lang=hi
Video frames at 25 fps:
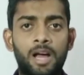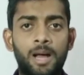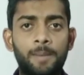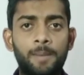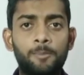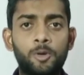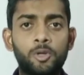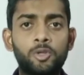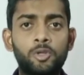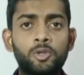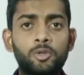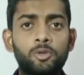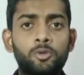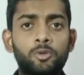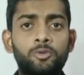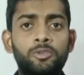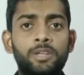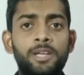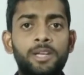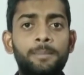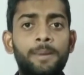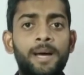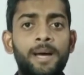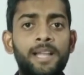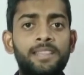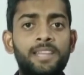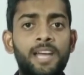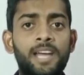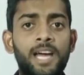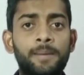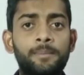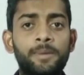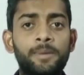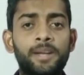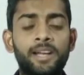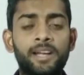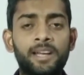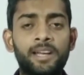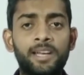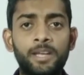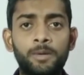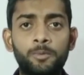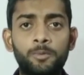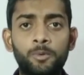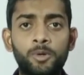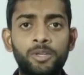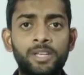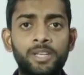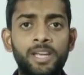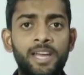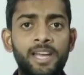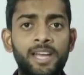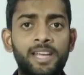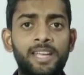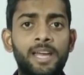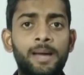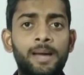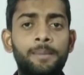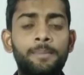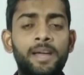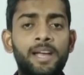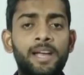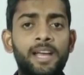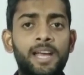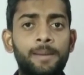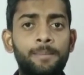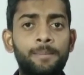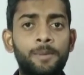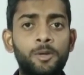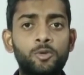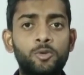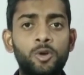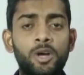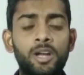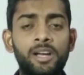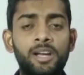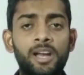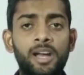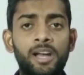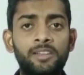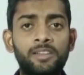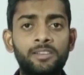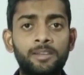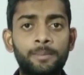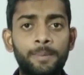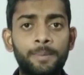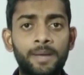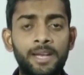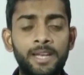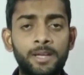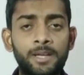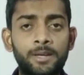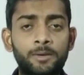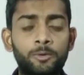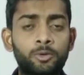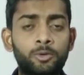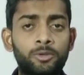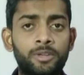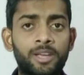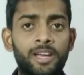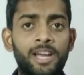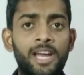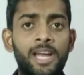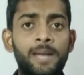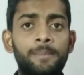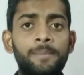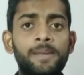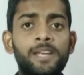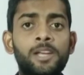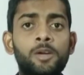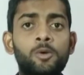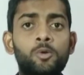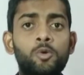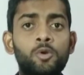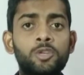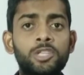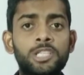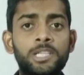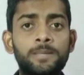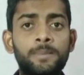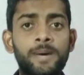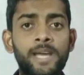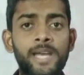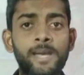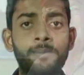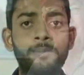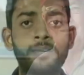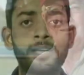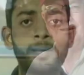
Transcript: आपको जो दूसरी बात ध्यान में रखनी है वो ये है कि आप एकेडमी ज्वाइन करने से पहले उस एकेडमी के कोच के बारे